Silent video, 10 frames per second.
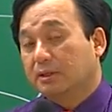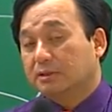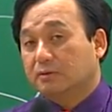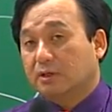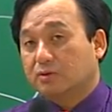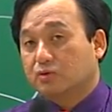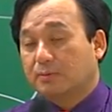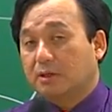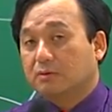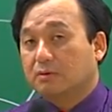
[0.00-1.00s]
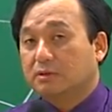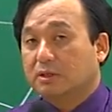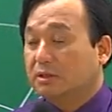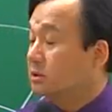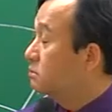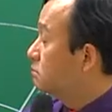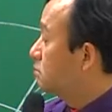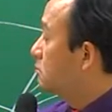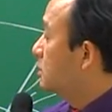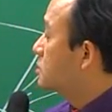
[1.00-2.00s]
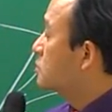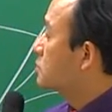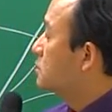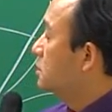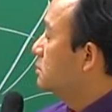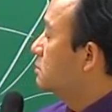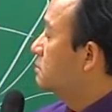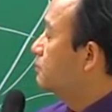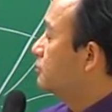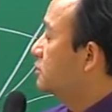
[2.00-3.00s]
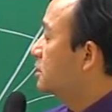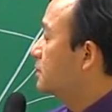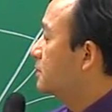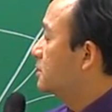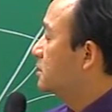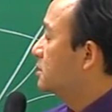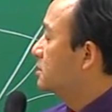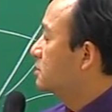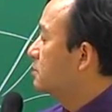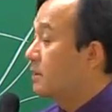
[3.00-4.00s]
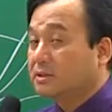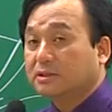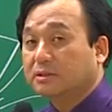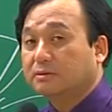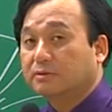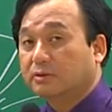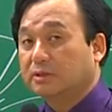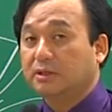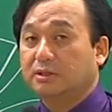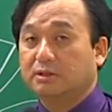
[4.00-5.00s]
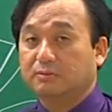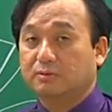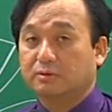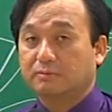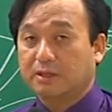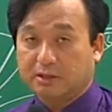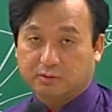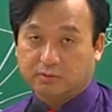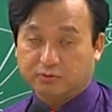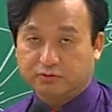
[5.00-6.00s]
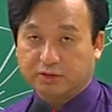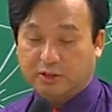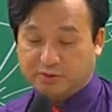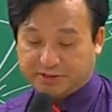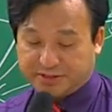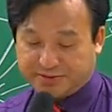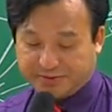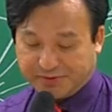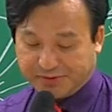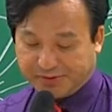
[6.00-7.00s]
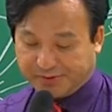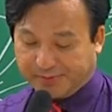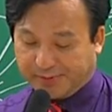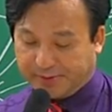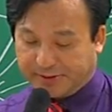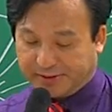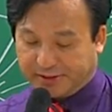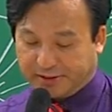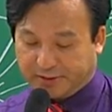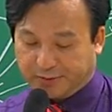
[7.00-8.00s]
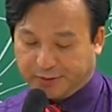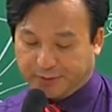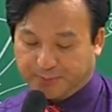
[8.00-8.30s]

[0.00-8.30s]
자, 우리가 조망권이나 이 일조권이 분쟁이 발생되는 경우가 많잖아요. 뭐 연예인끼리 뭐 많이 또 뉴스에 나오잖아요. 그 법원의 판단에 가고요.